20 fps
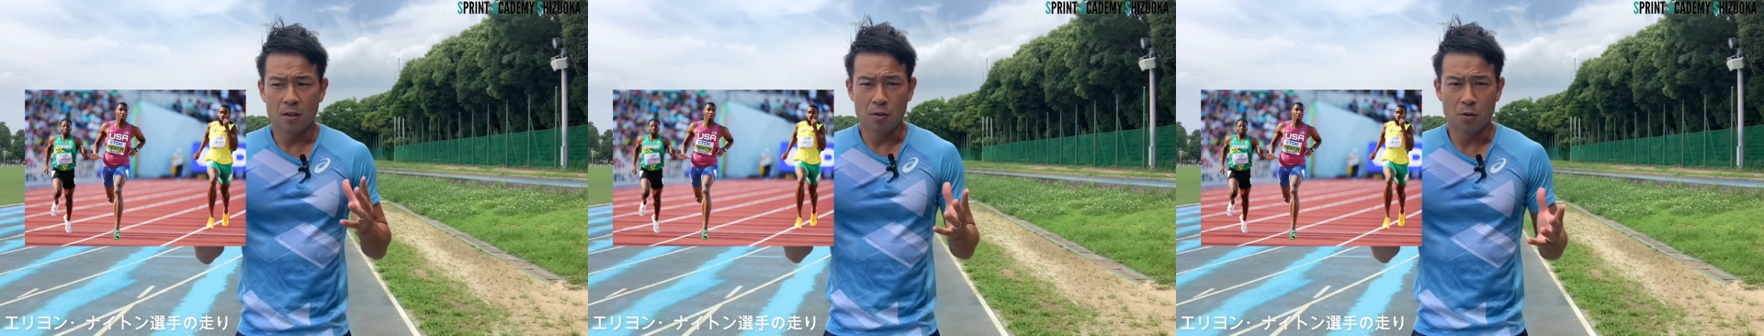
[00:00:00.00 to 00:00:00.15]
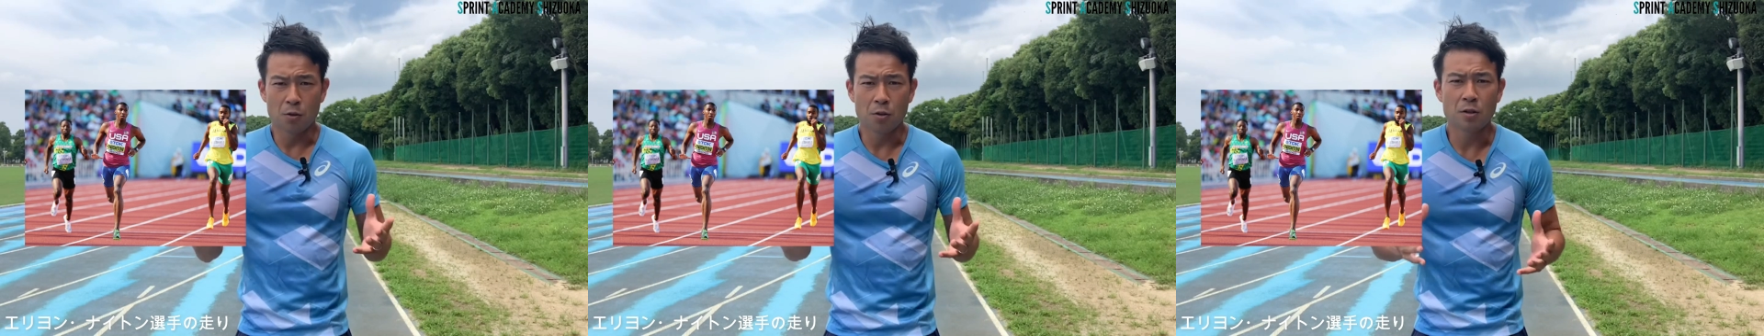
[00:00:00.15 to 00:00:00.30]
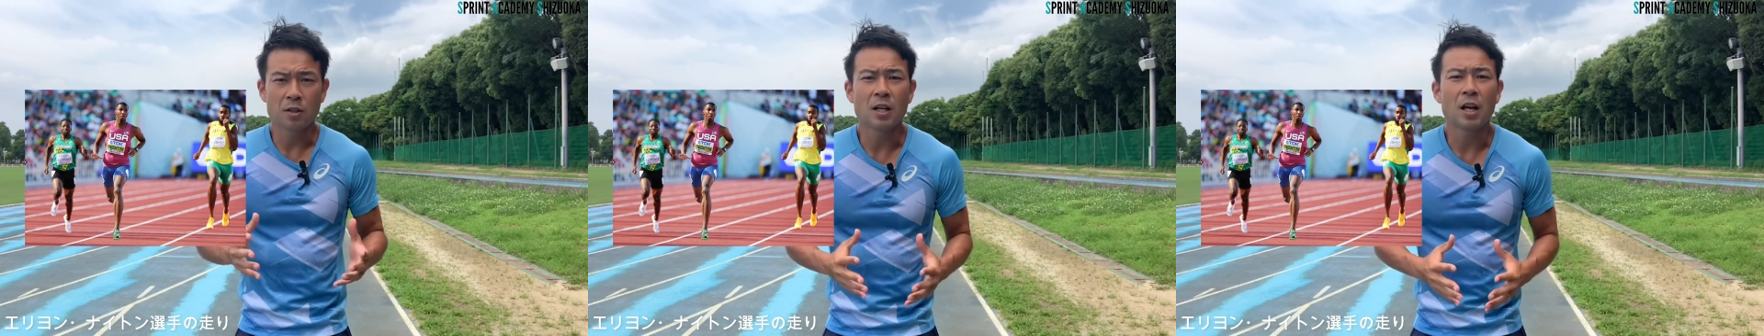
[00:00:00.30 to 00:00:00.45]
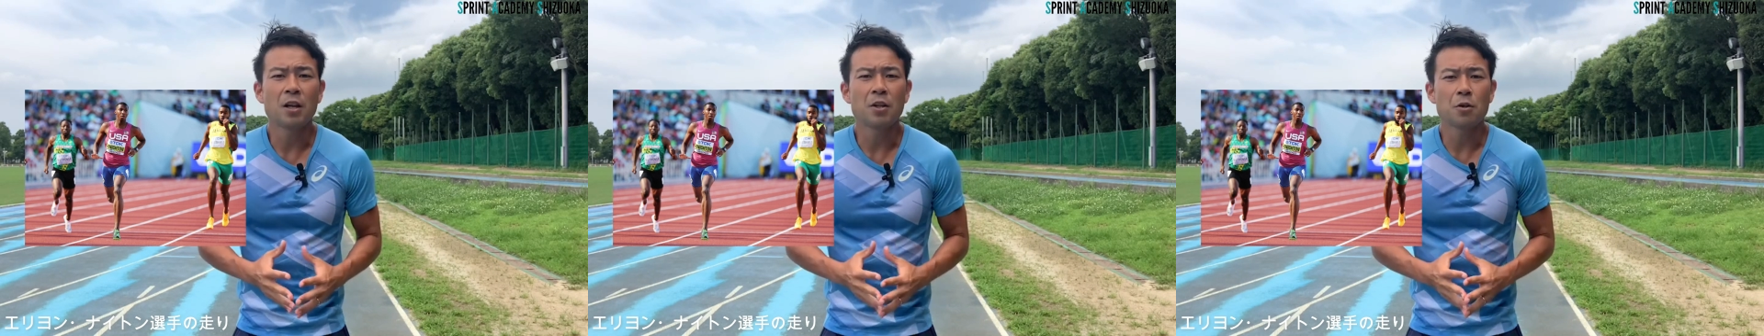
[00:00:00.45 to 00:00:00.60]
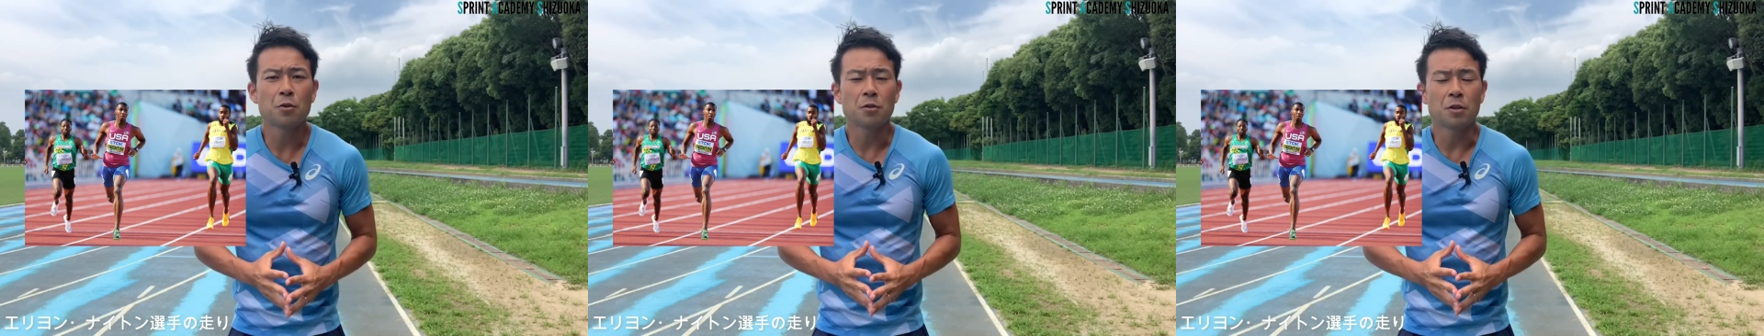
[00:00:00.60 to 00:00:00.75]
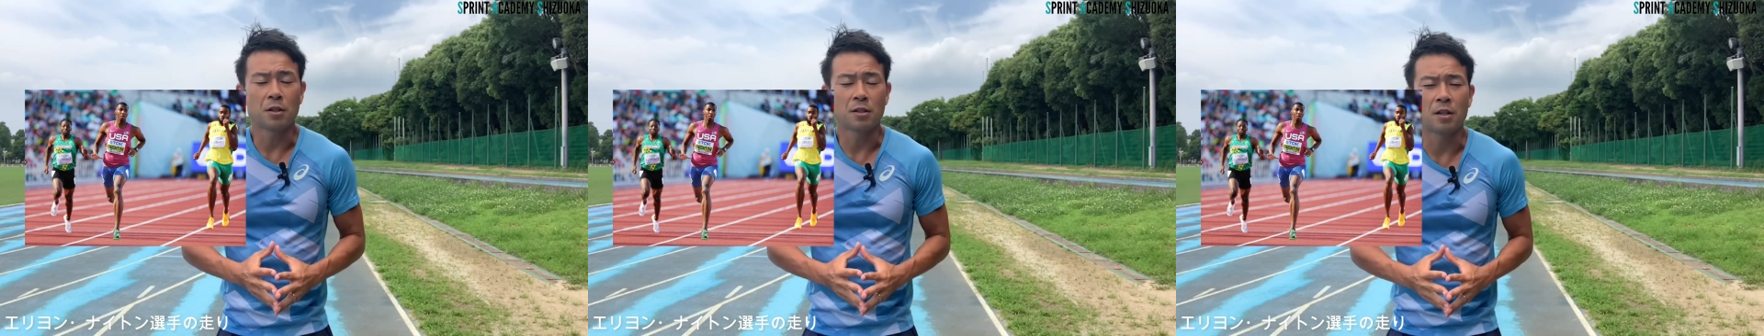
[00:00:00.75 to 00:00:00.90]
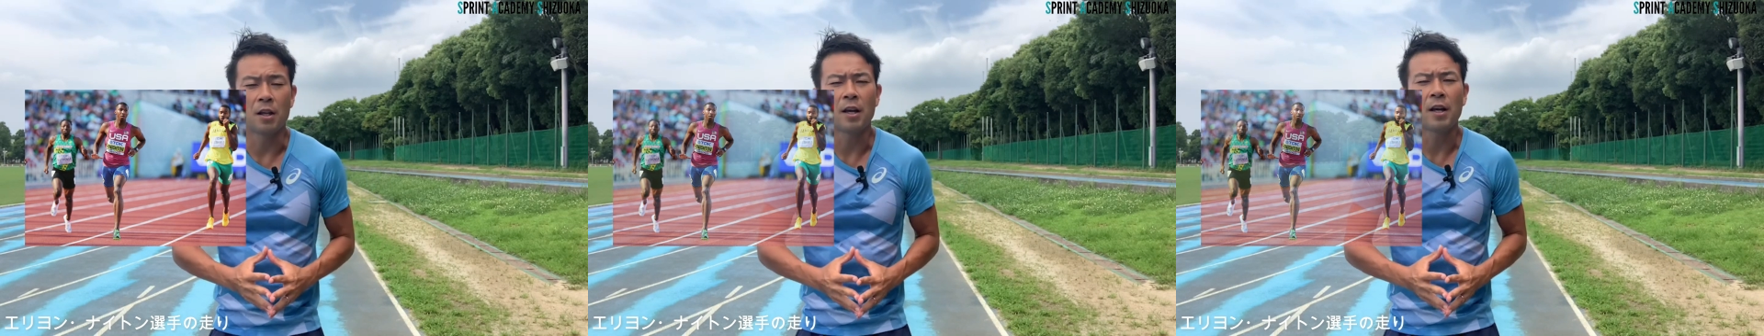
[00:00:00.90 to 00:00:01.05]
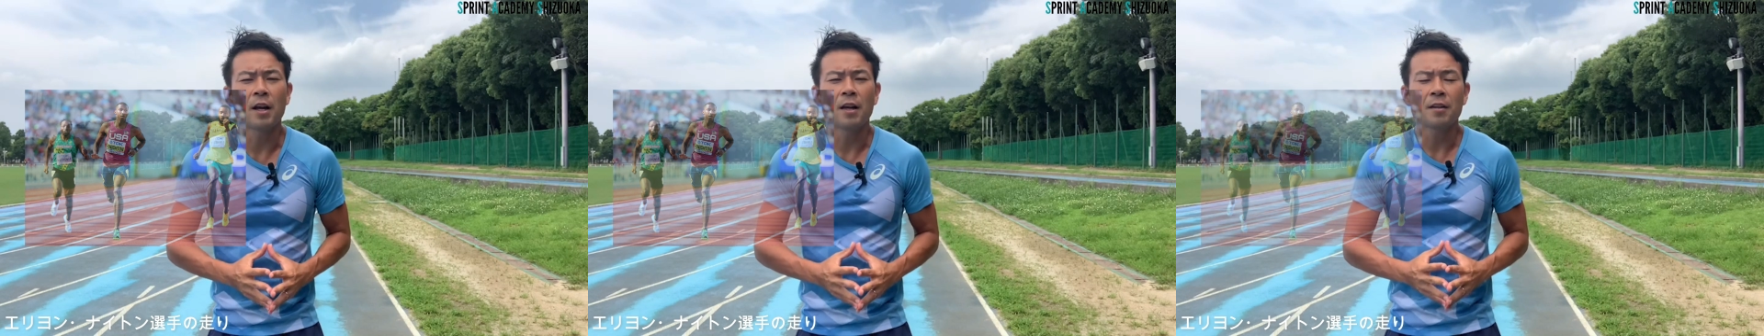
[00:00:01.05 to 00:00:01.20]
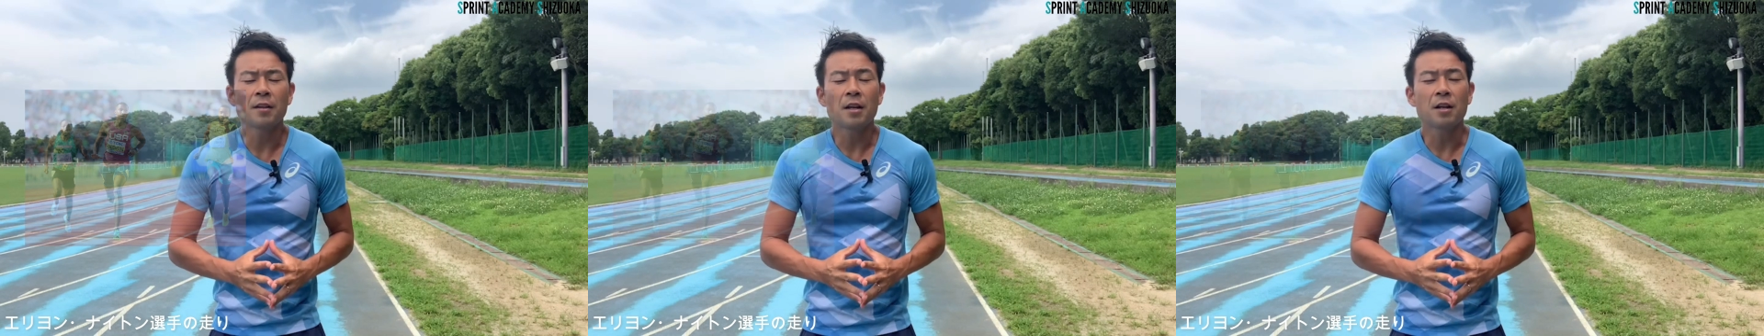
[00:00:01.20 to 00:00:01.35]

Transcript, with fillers: その才能をですね、遺憾